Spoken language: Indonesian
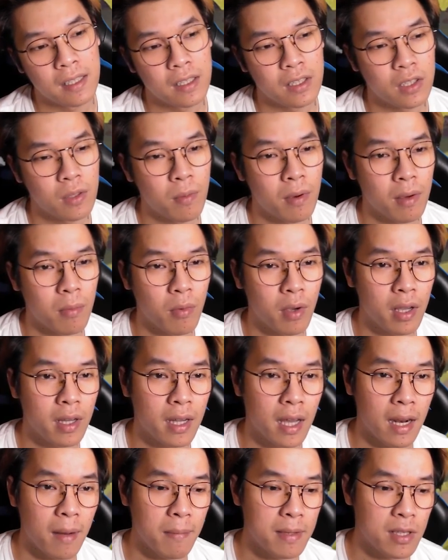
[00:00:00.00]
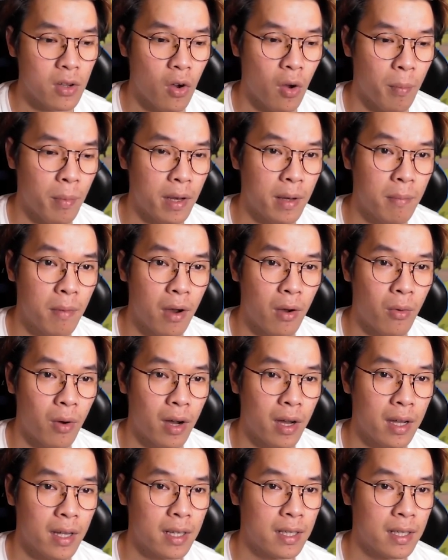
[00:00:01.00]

coba mungkin kalian bisa komen di bawah